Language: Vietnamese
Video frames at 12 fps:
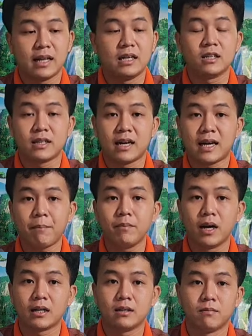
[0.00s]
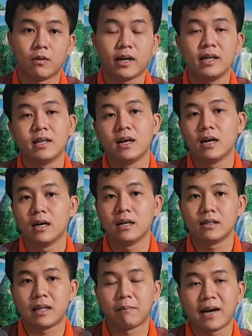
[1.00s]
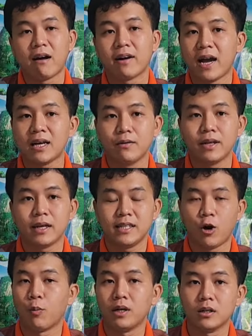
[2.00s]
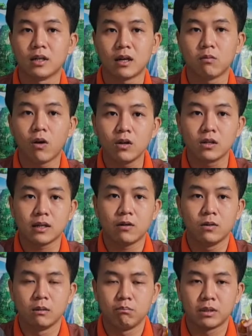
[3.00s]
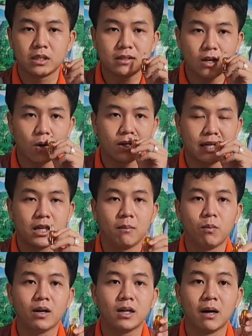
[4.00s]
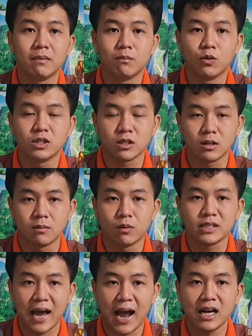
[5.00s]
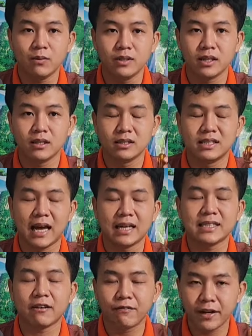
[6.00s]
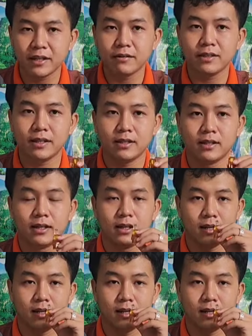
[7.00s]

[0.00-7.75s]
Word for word: Này đã được nâng cấp lên một cái tầm cao khác nha quý vị. Dầu bình thường là không có được đâu. Mình sức vô cái này thơm là mùi sữa, mùi xả đó quý vị. Xả sa vi đó quý vị.